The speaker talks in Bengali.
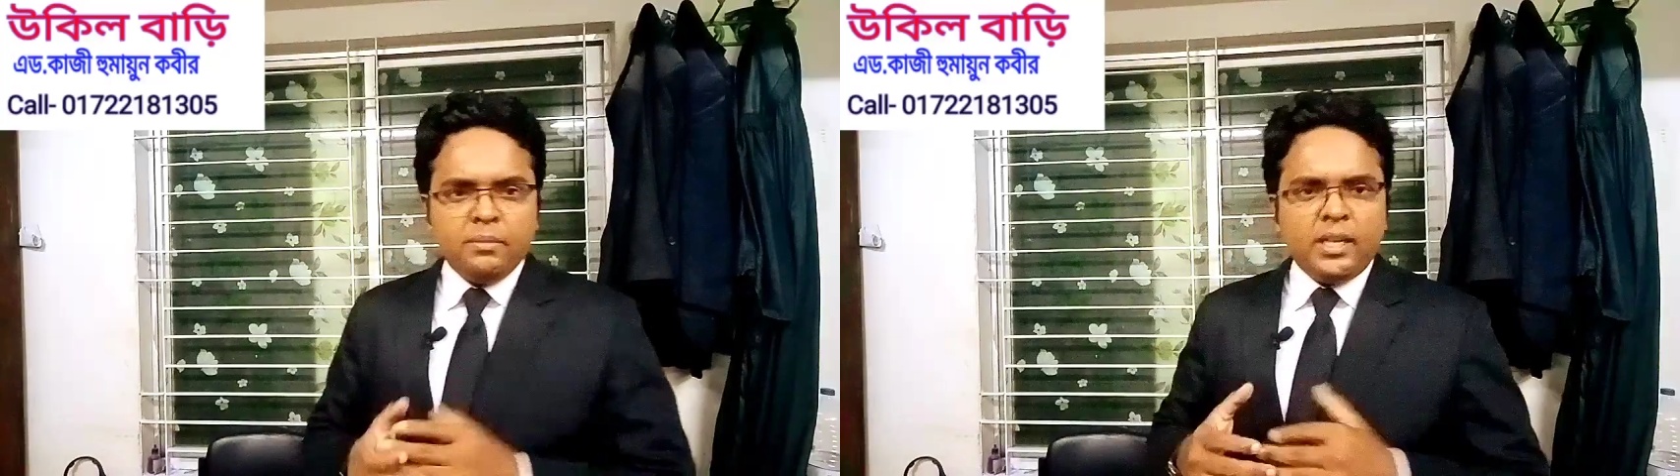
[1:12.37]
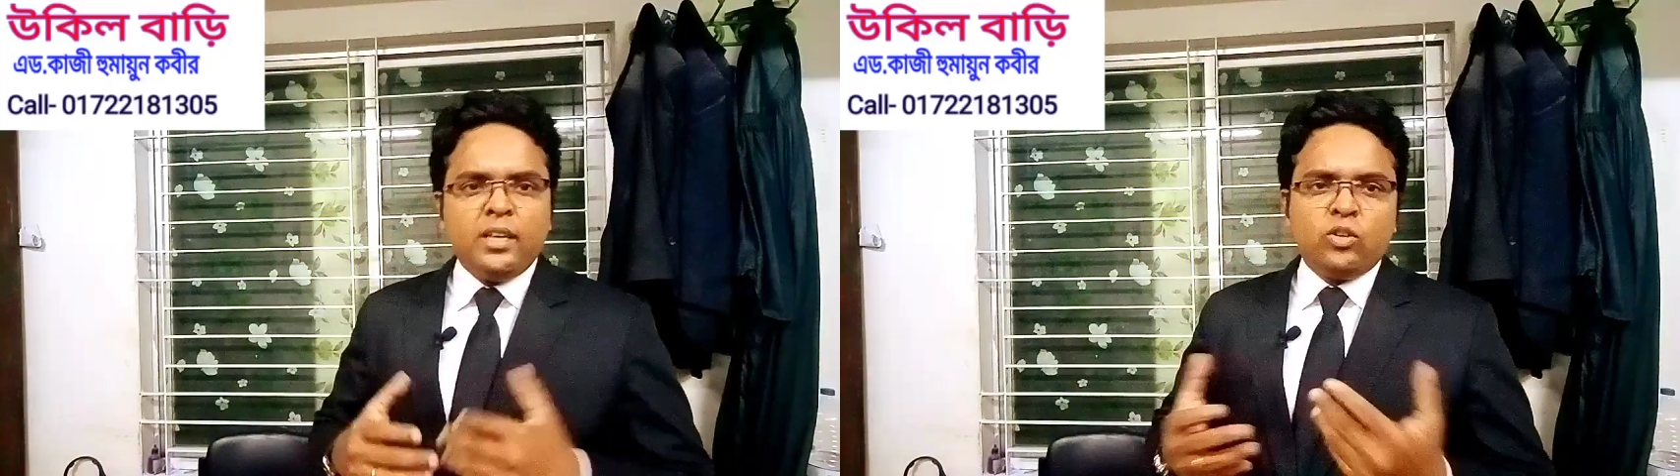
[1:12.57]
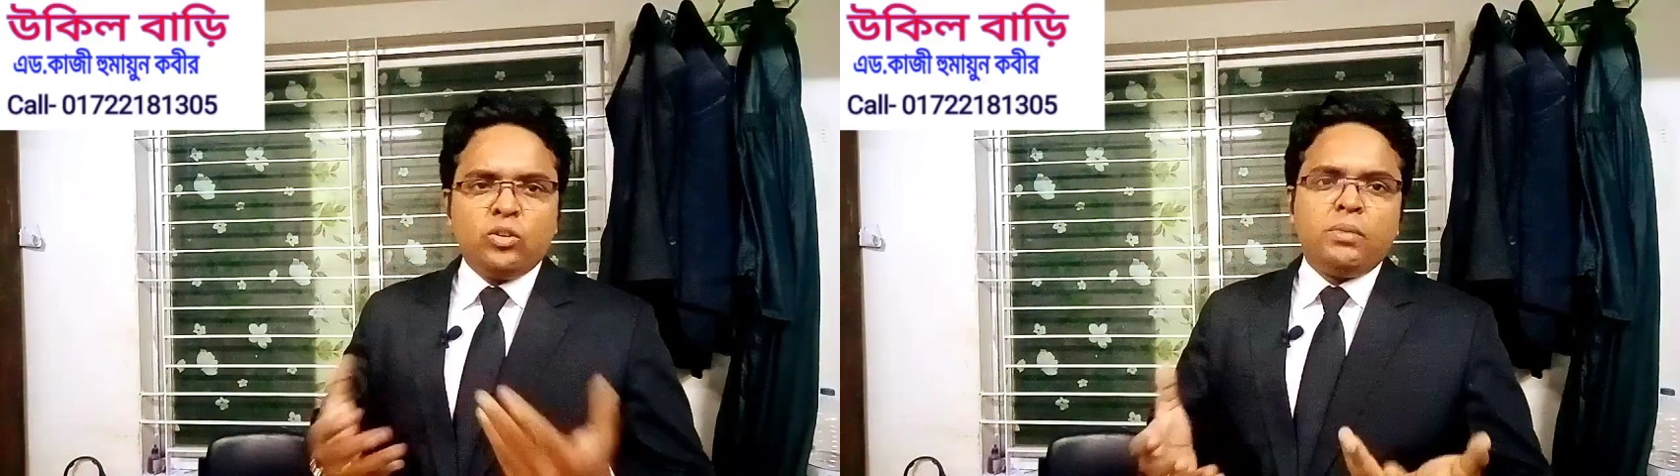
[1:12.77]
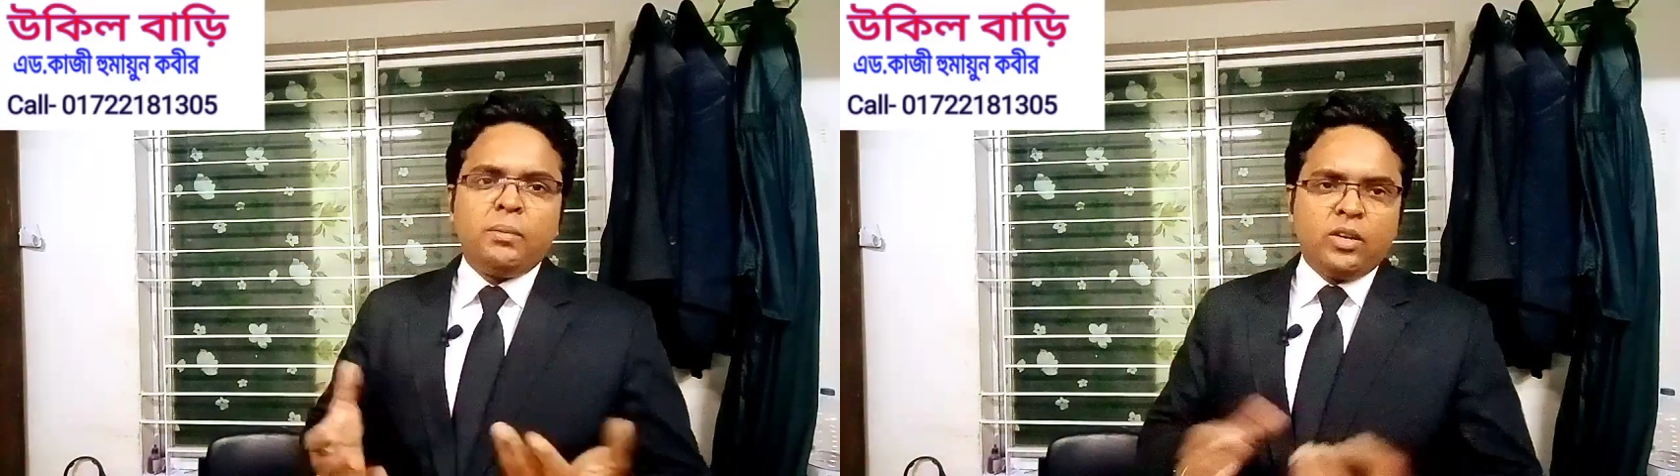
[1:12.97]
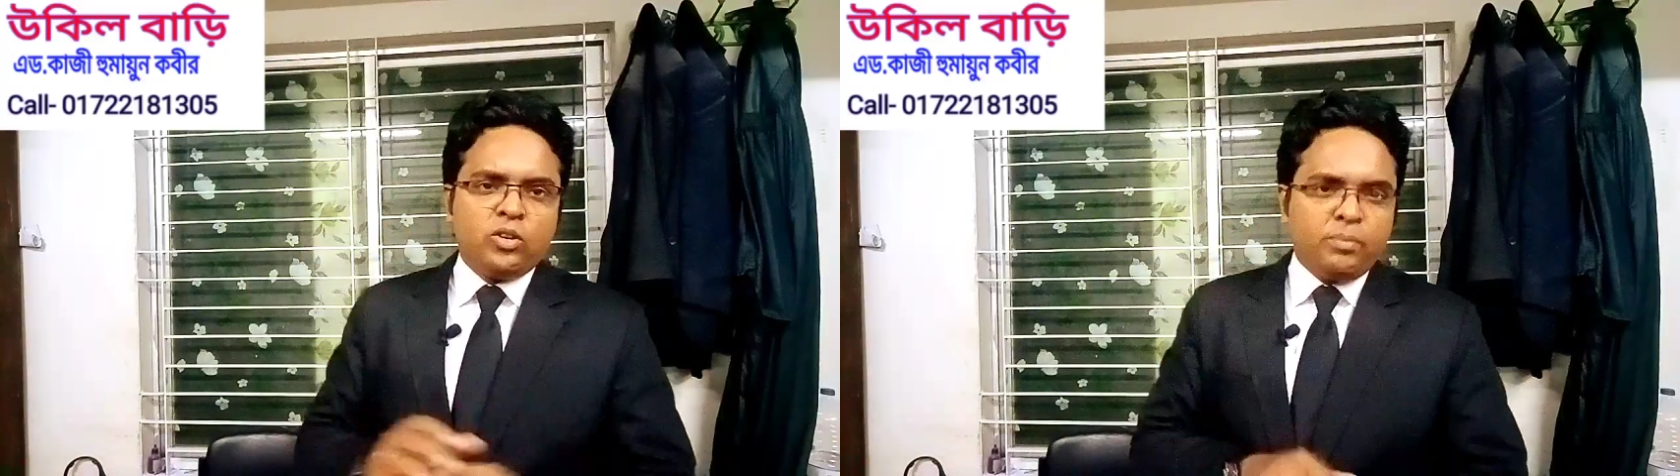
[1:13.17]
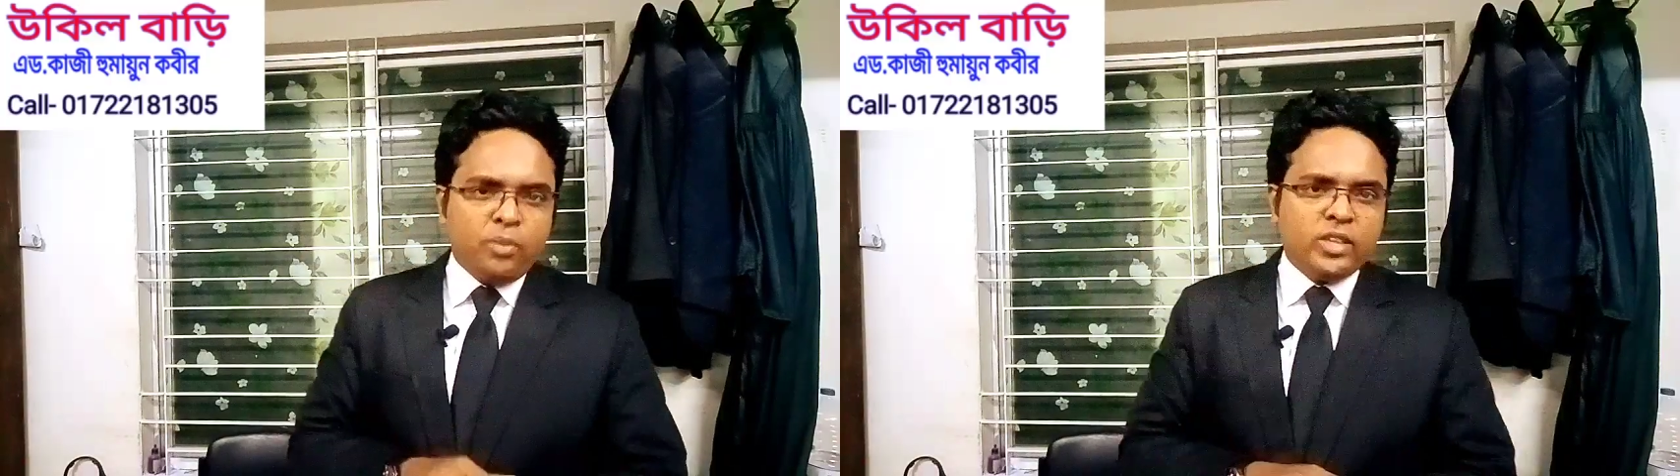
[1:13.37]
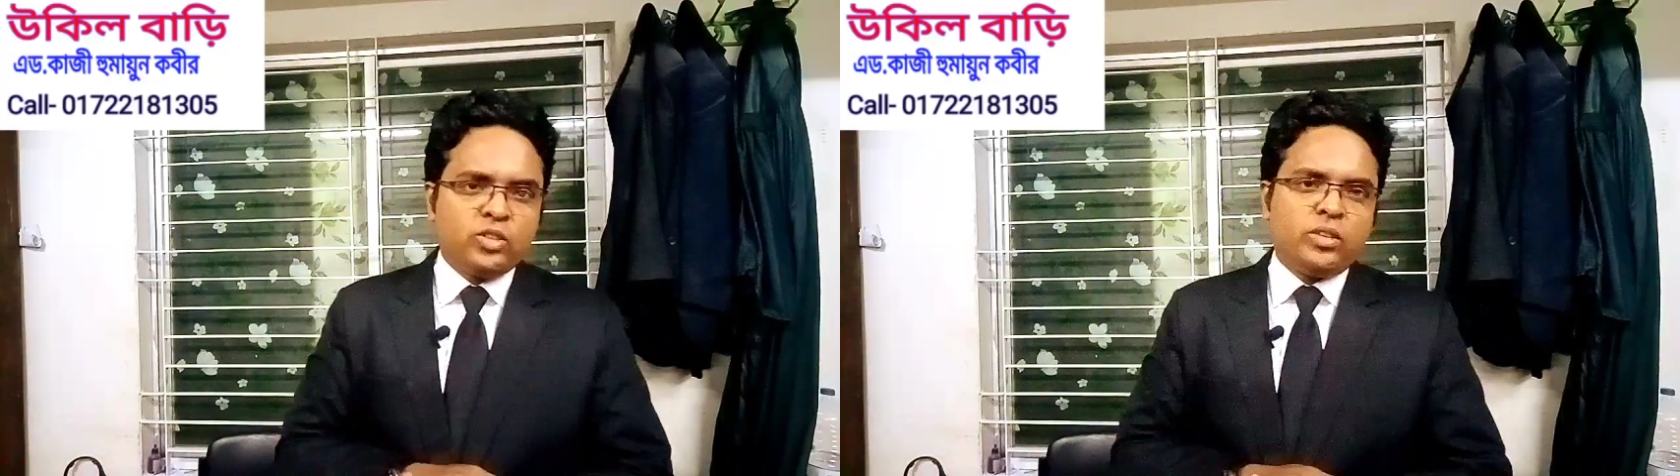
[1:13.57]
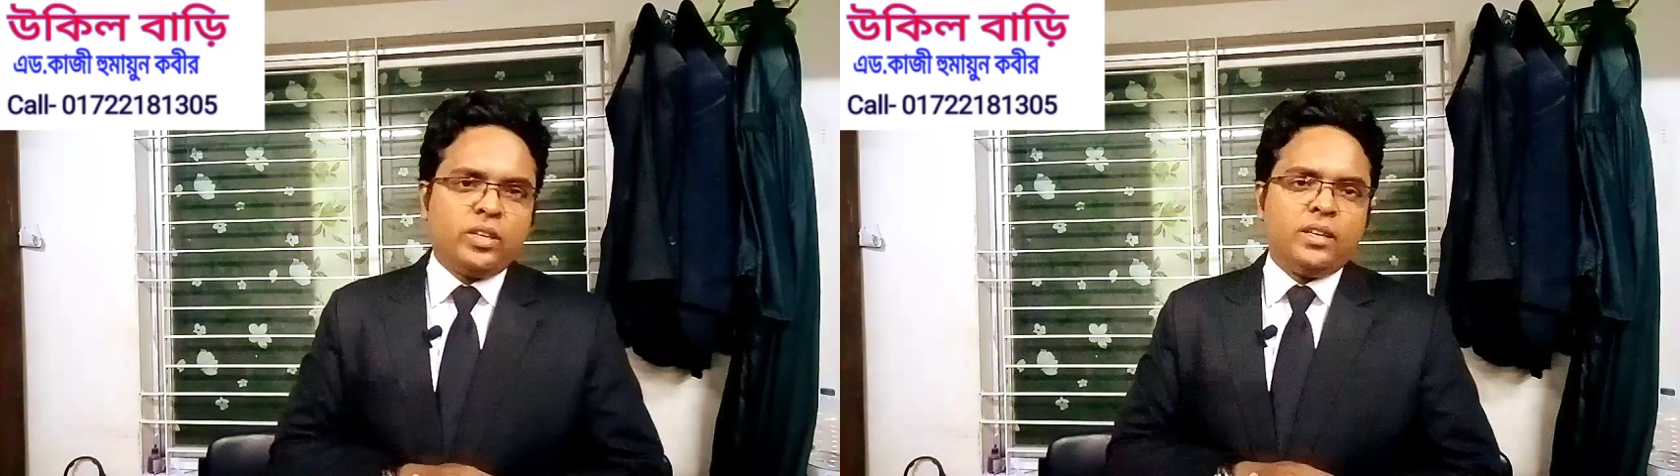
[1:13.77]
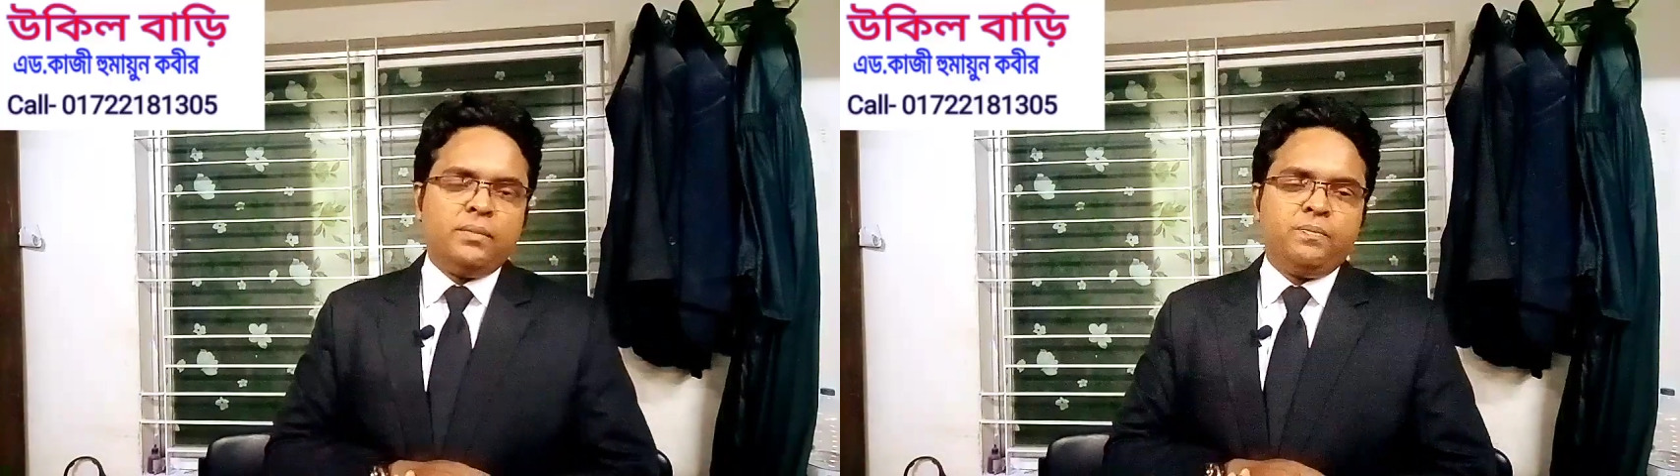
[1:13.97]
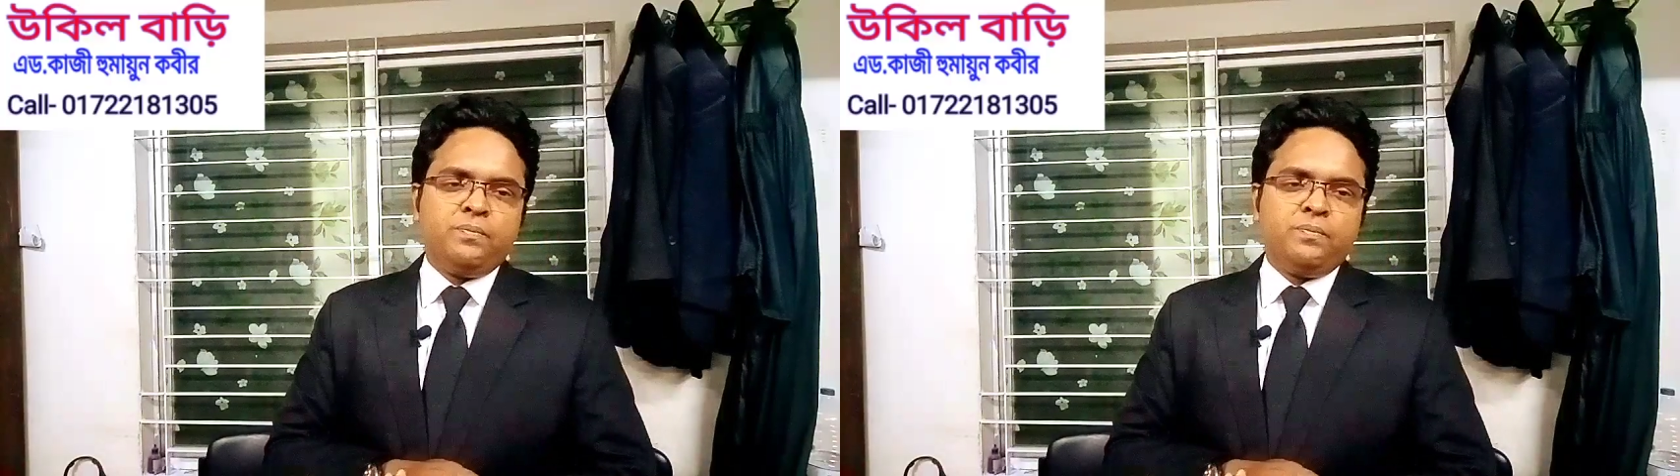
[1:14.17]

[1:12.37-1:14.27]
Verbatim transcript: মানে এরকমভাবে কাউকে প্রকাশ করে